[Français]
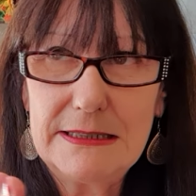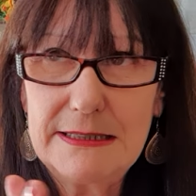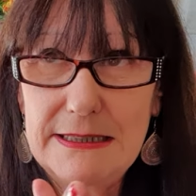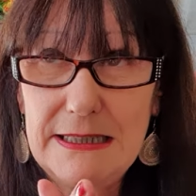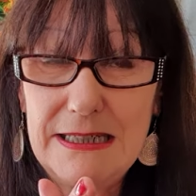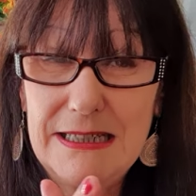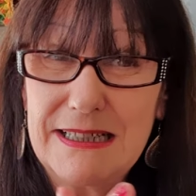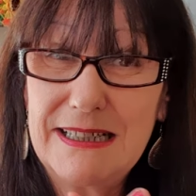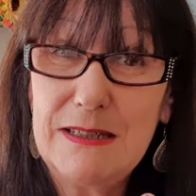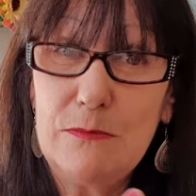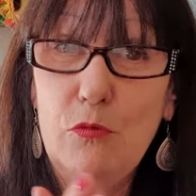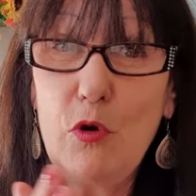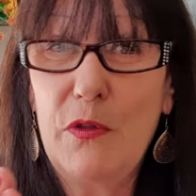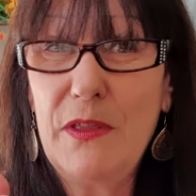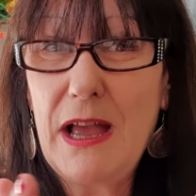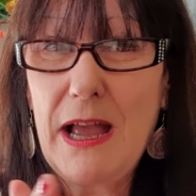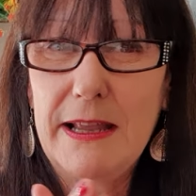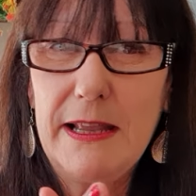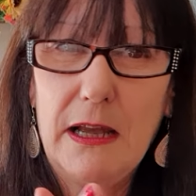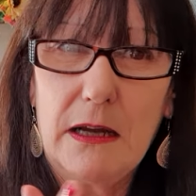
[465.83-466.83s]
5-6 euh, mois
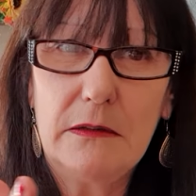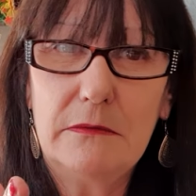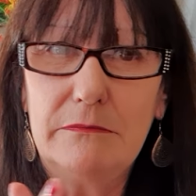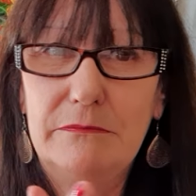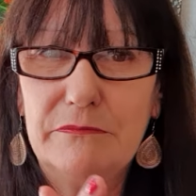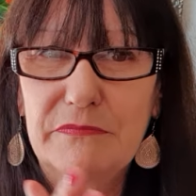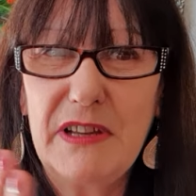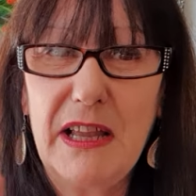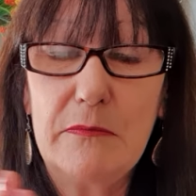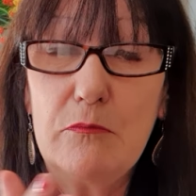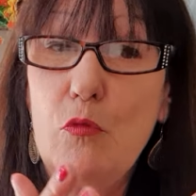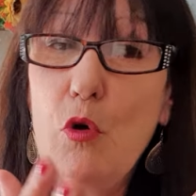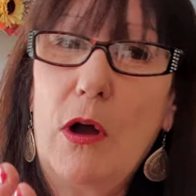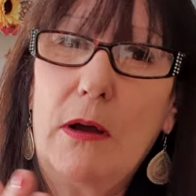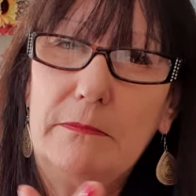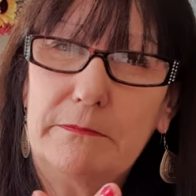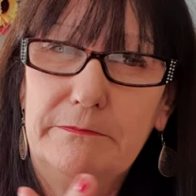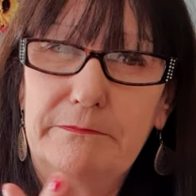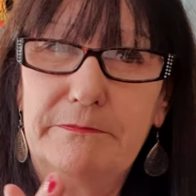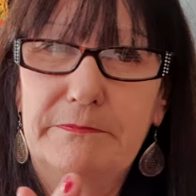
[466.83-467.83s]
en arrière, peut-être
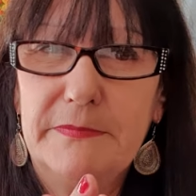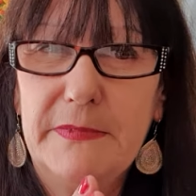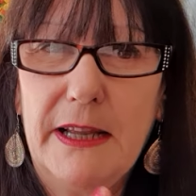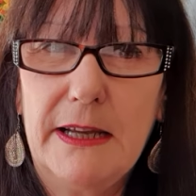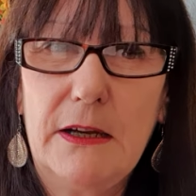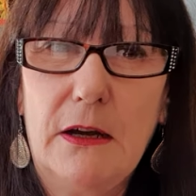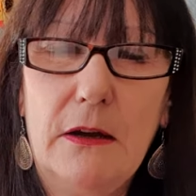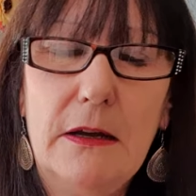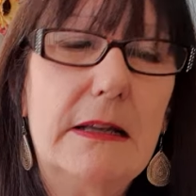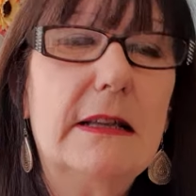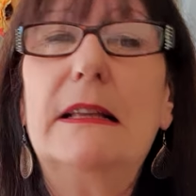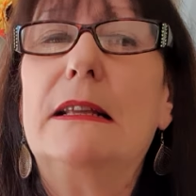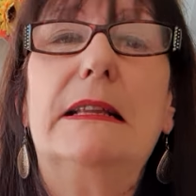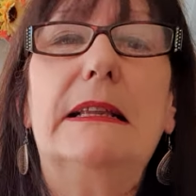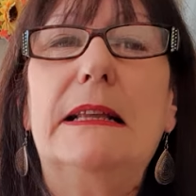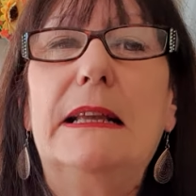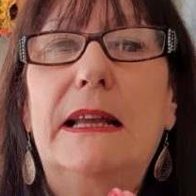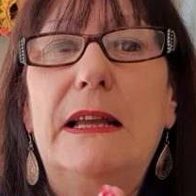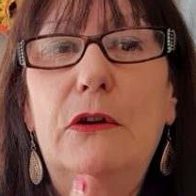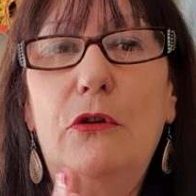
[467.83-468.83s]
moins, d'accord
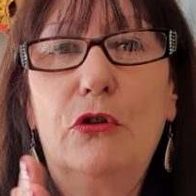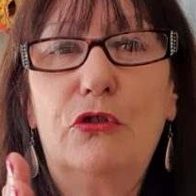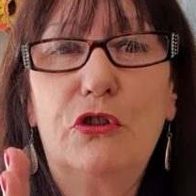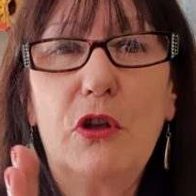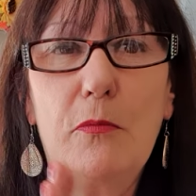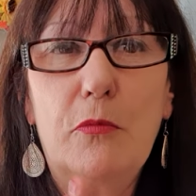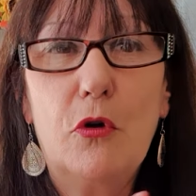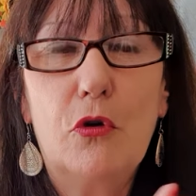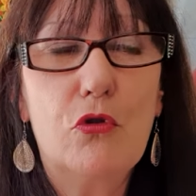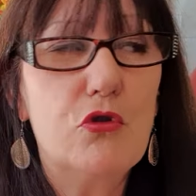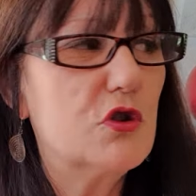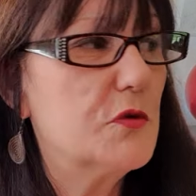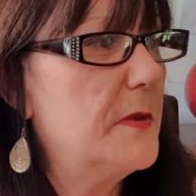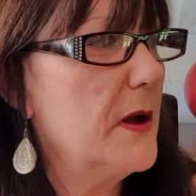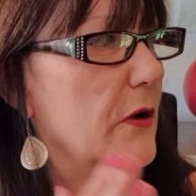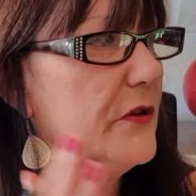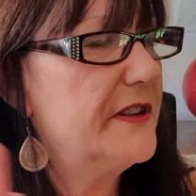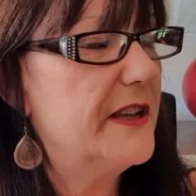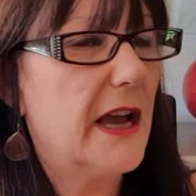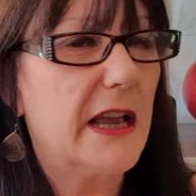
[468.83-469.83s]
Octobre Rouge,
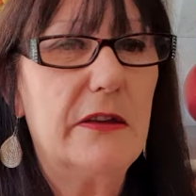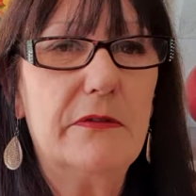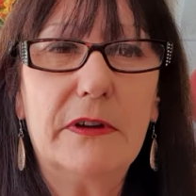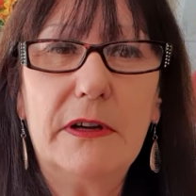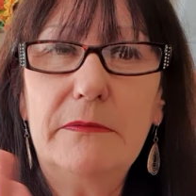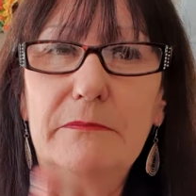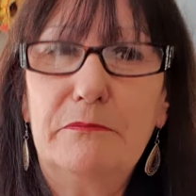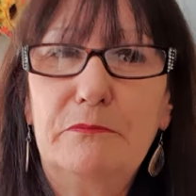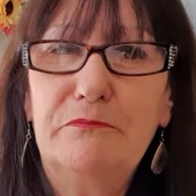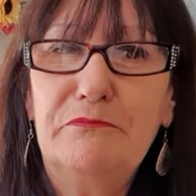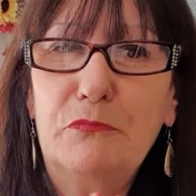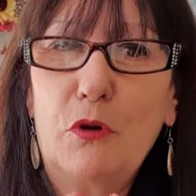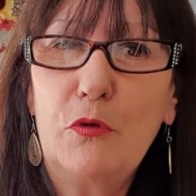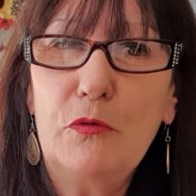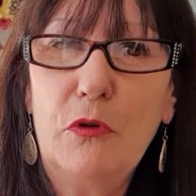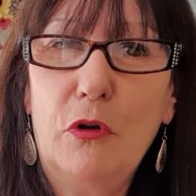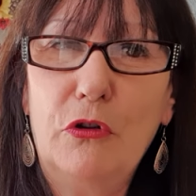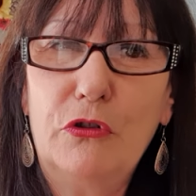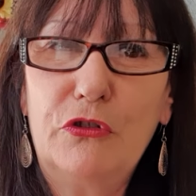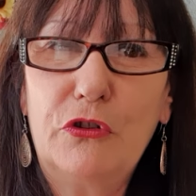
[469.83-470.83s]
ben on y arrive, hein.
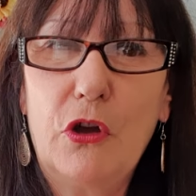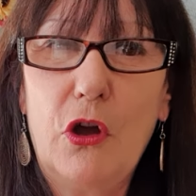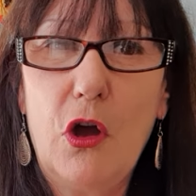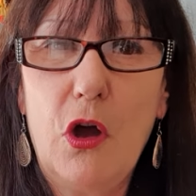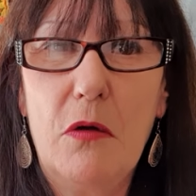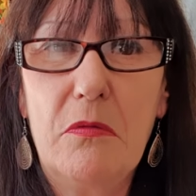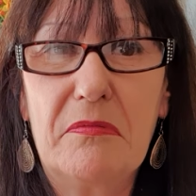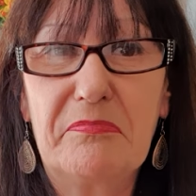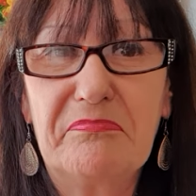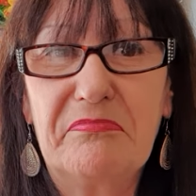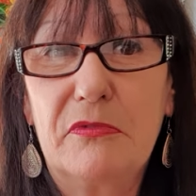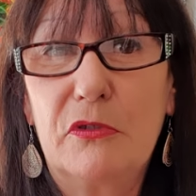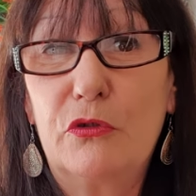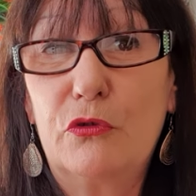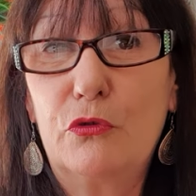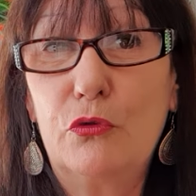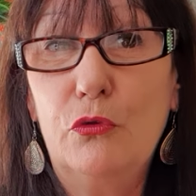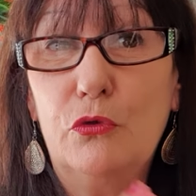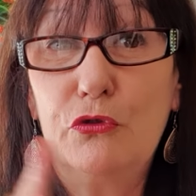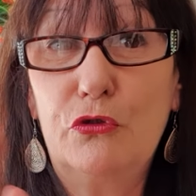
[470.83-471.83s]
1er octobre,
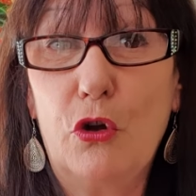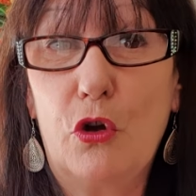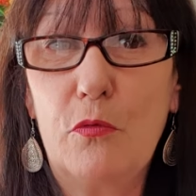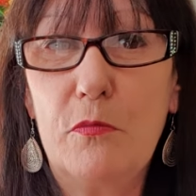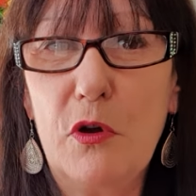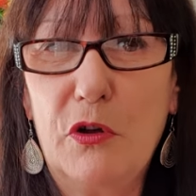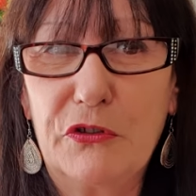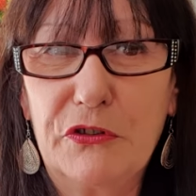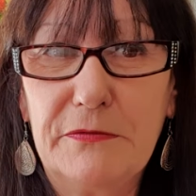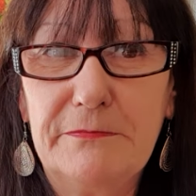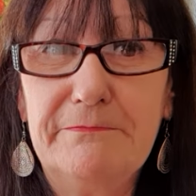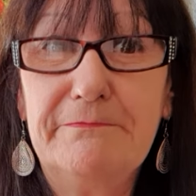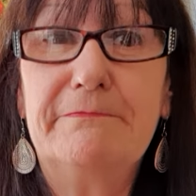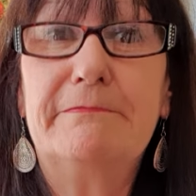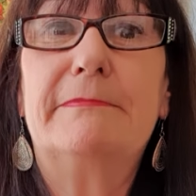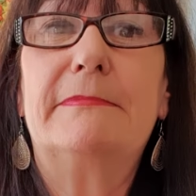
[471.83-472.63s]
tout augmente.